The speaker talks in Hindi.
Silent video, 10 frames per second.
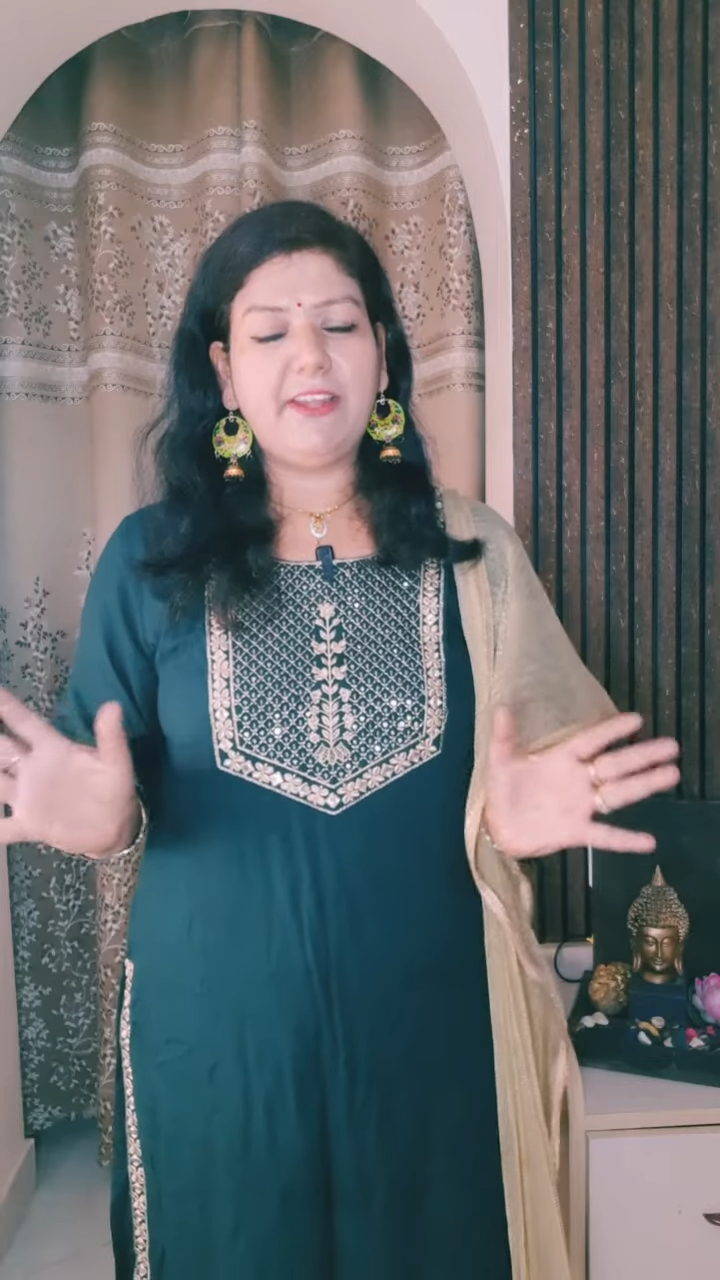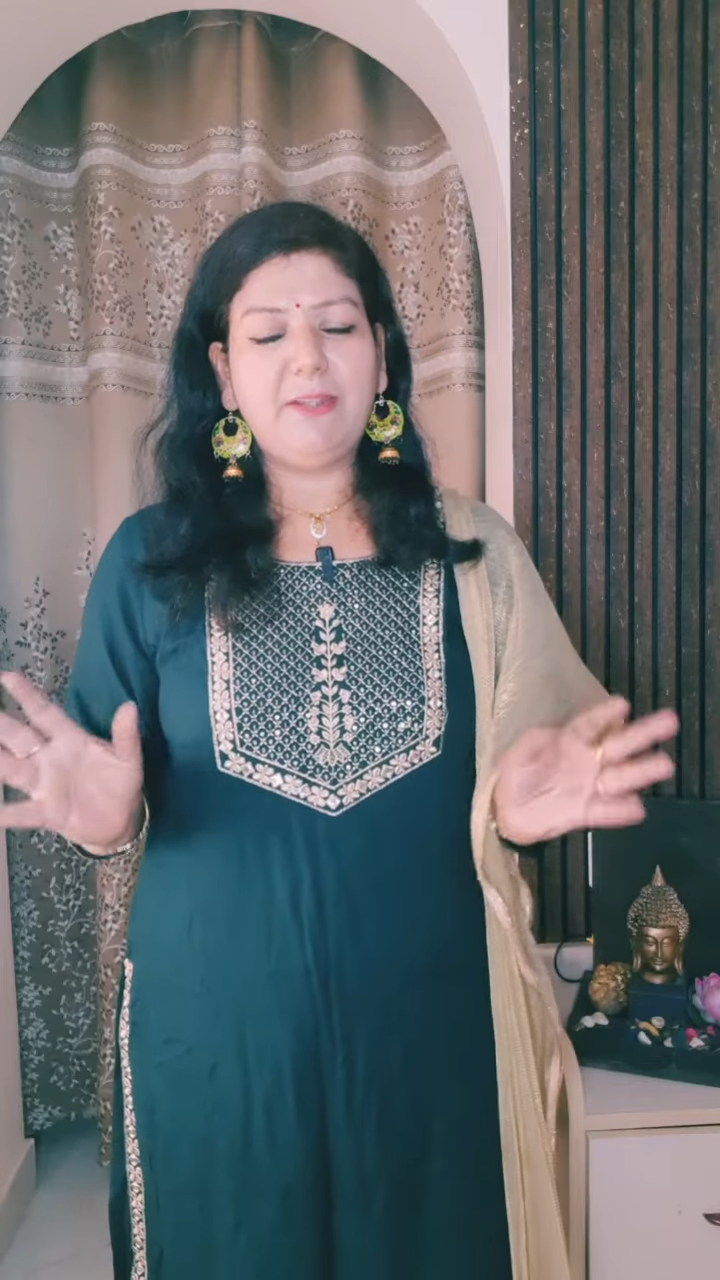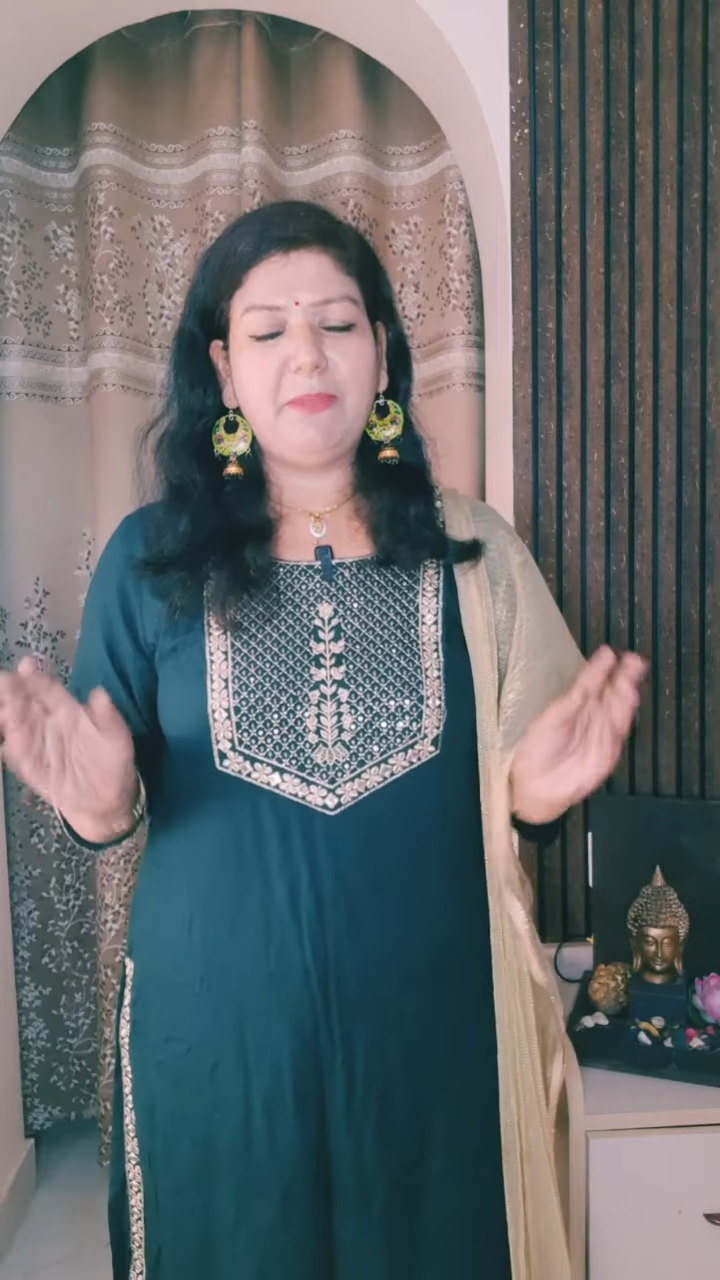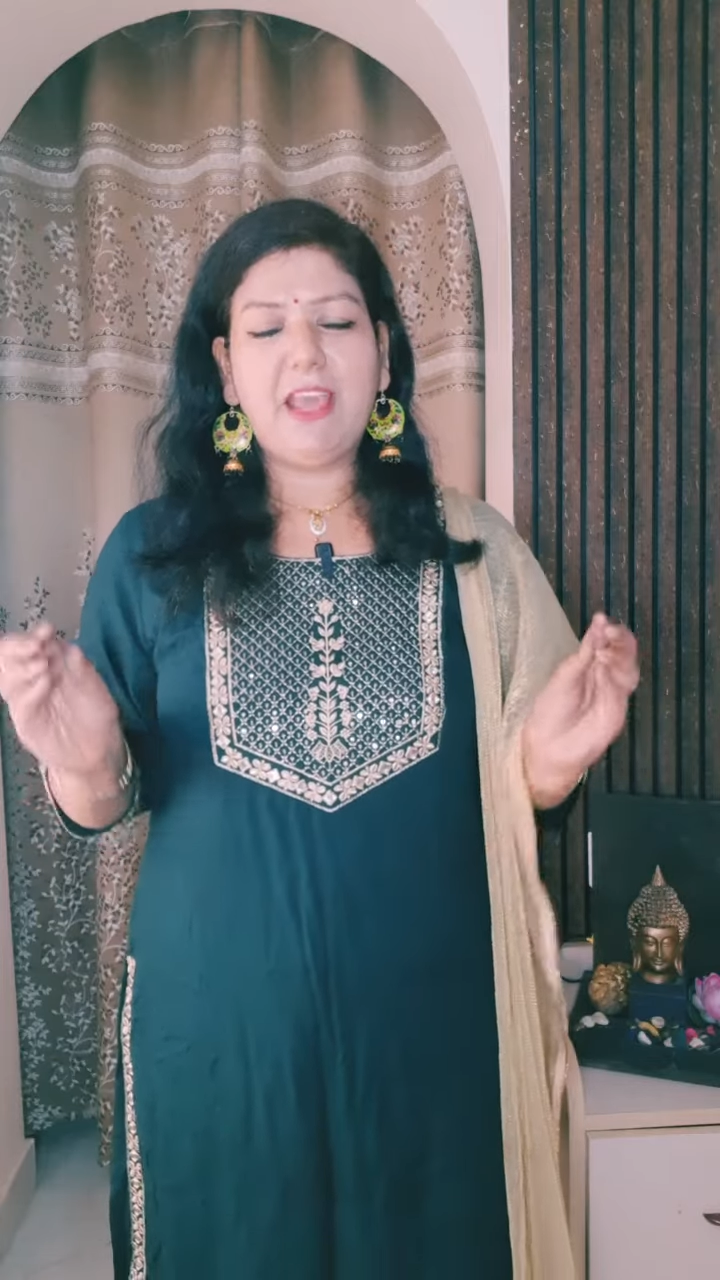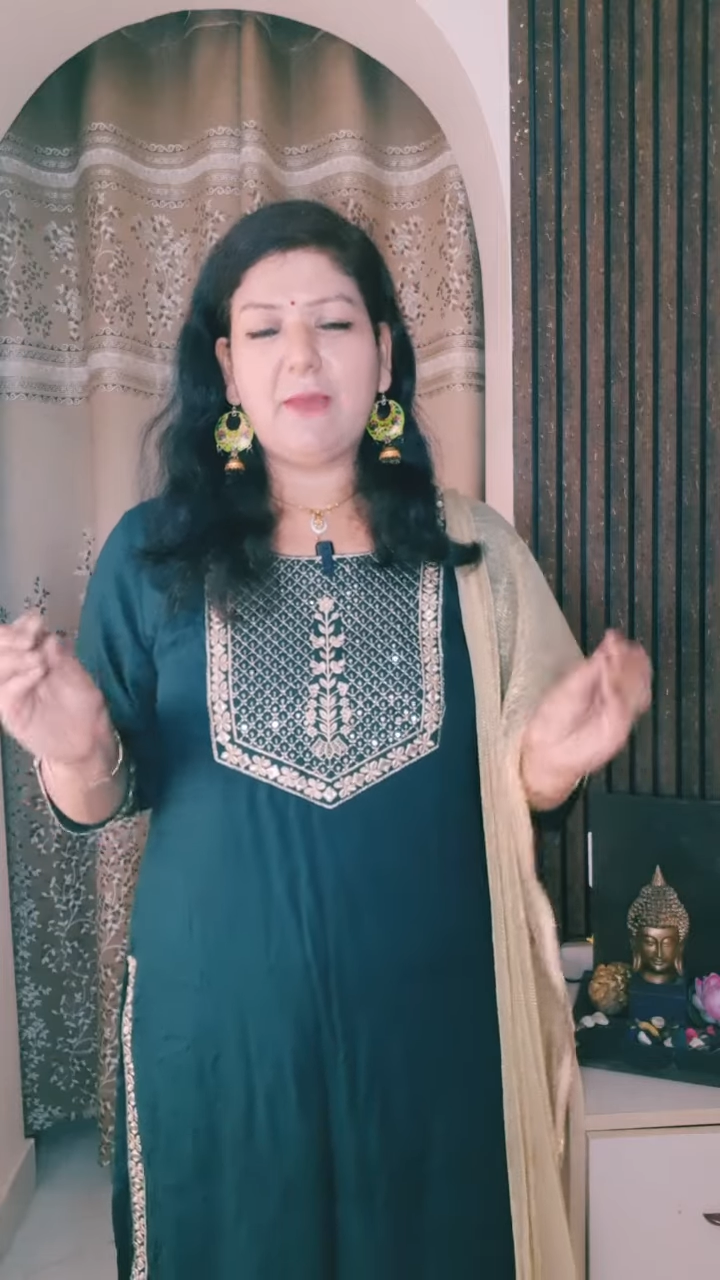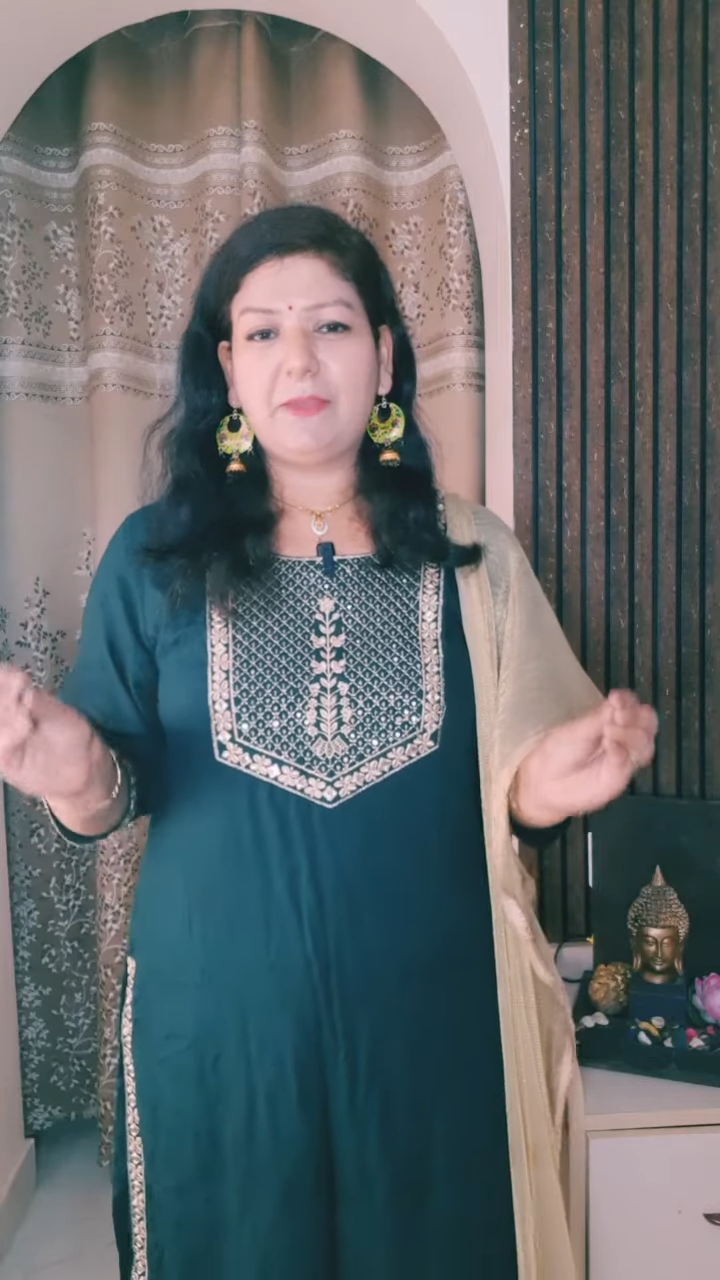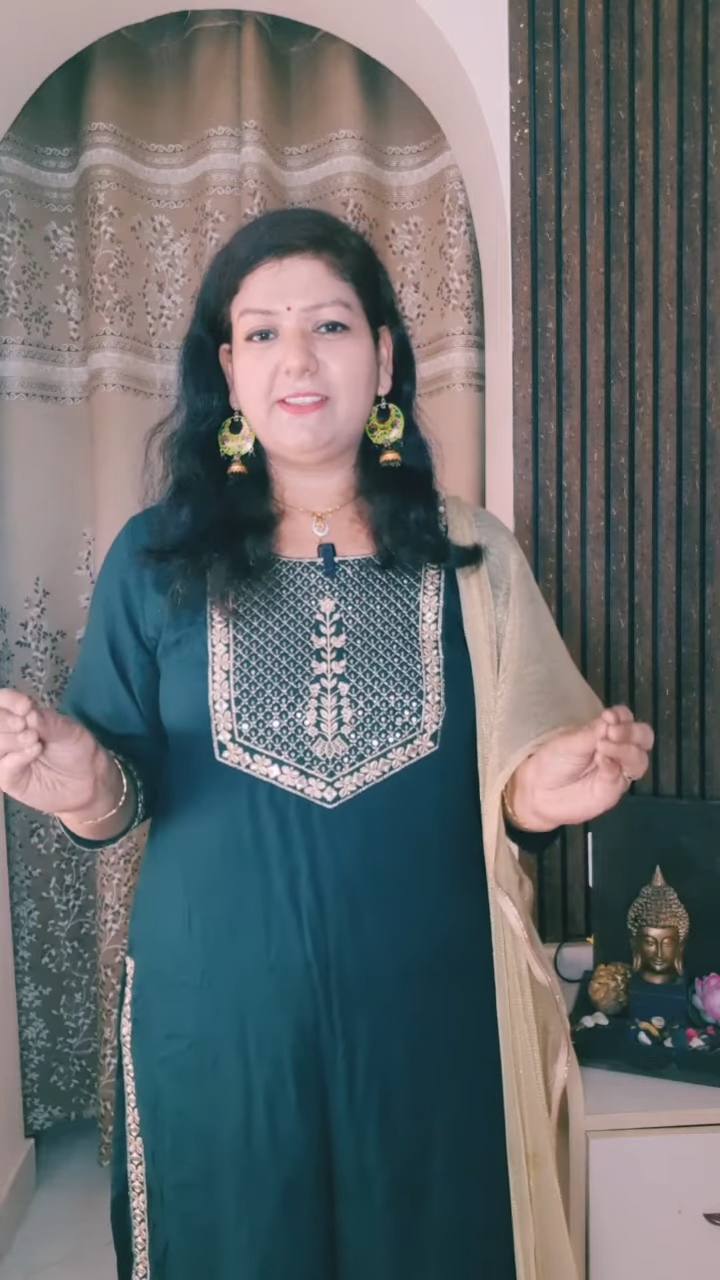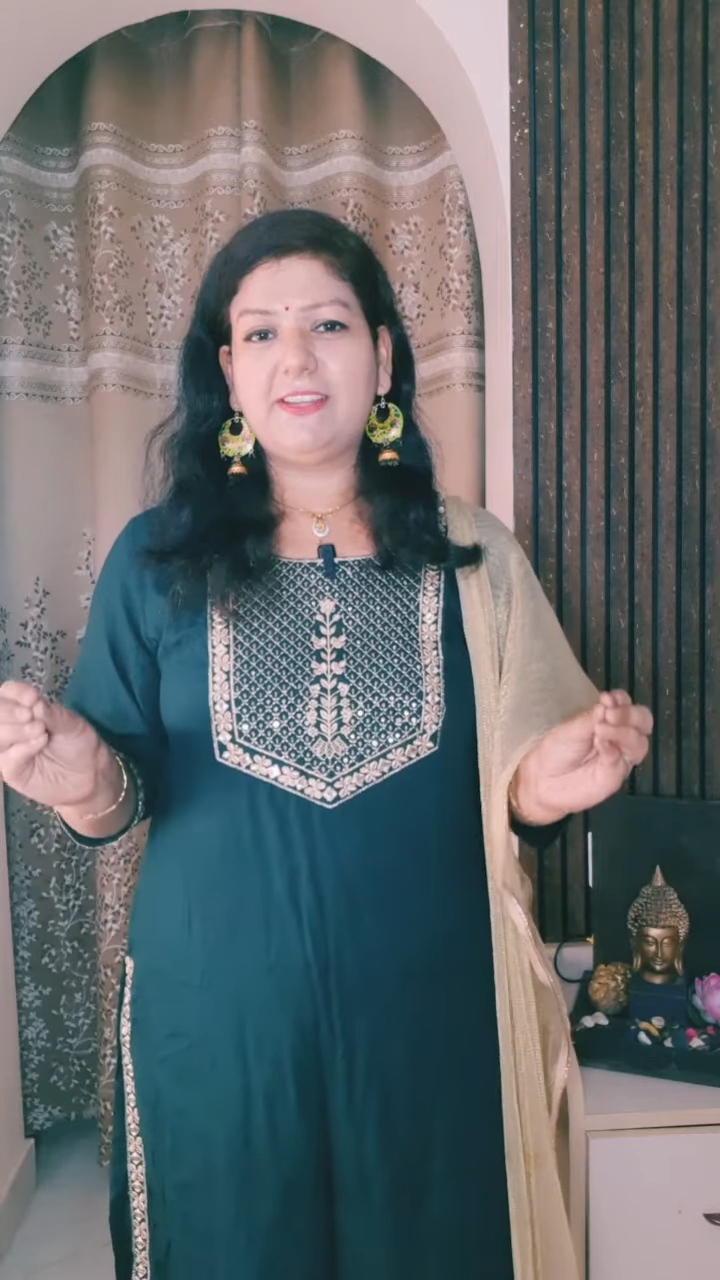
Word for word: रेट में आपके